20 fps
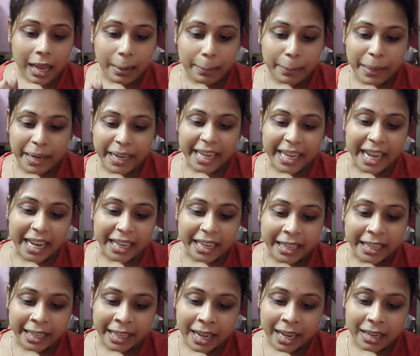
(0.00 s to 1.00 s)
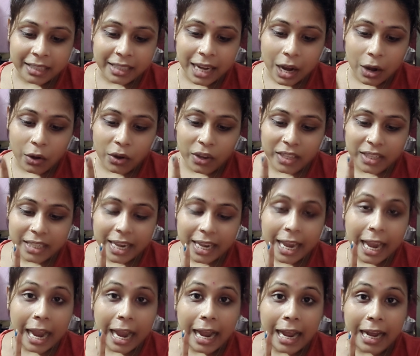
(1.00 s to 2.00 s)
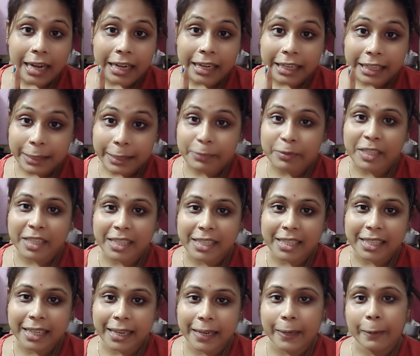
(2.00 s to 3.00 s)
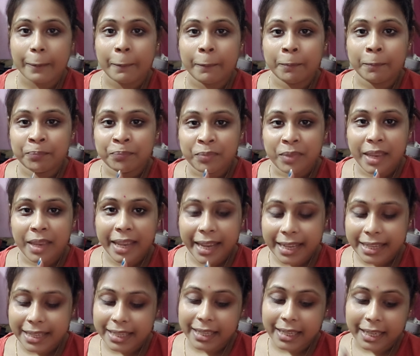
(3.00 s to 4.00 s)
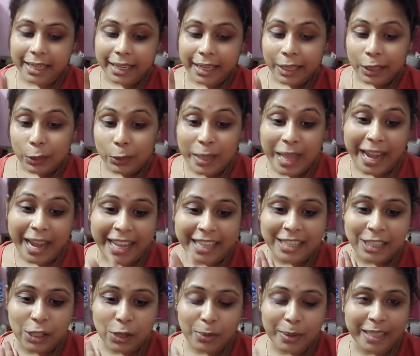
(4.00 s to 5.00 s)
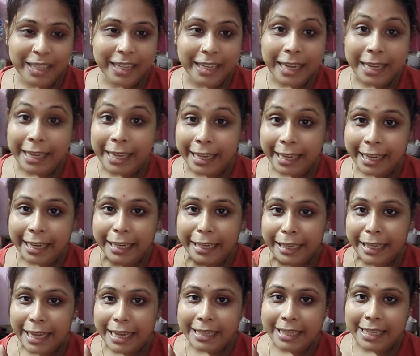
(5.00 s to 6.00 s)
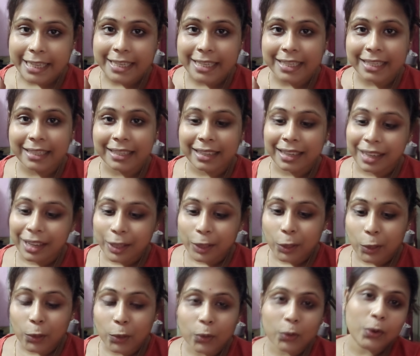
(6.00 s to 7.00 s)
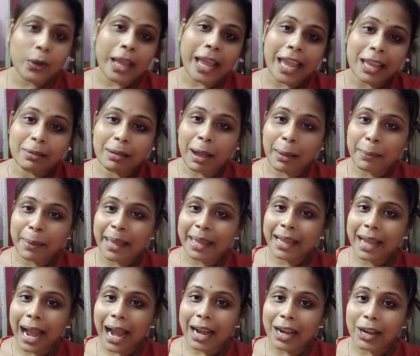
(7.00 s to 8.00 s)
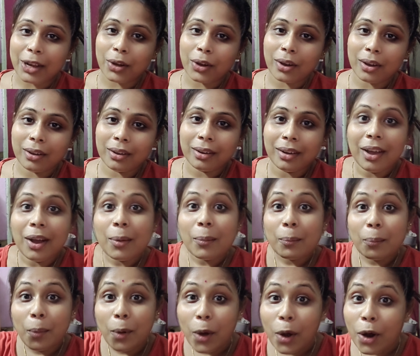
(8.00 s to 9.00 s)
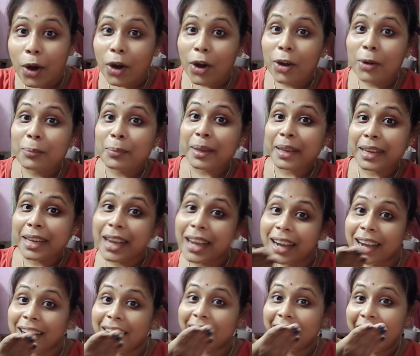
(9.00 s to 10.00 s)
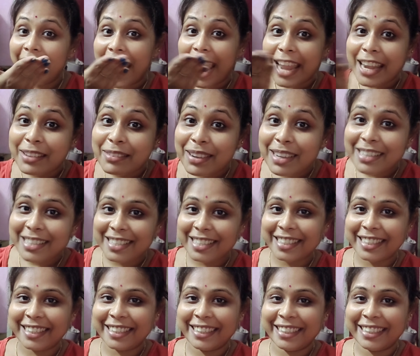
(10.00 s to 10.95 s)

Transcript: বিরিয়ানি নিয়ে আসা হয়েছে আর ক্রিপসি চিকেন ঠিক আছে তো দেখাচ্ছি তোমাদেরকে কি কি নিয়ে এসেছি তো এইভাবেই কাটলো বর বিনা অ্যানিভার্সারি